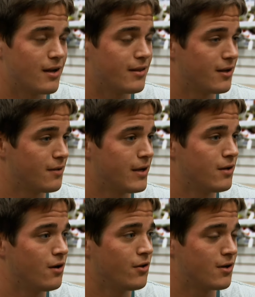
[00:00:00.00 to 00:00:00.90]
Du musst dir im
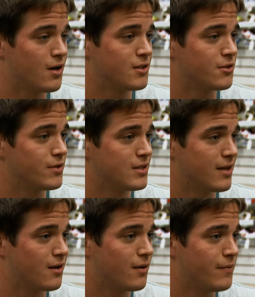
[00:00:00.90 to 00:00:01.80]
Klaren sein, dass das
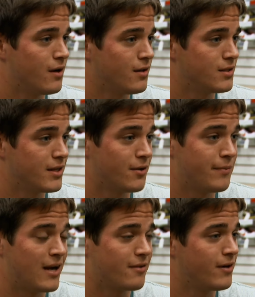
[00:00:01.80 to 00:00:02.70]
auch nach hinten losgehen
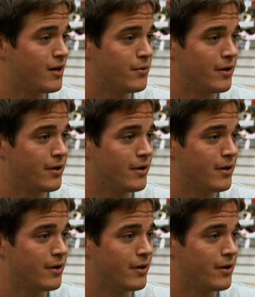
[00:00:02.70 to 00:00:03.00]
könnte.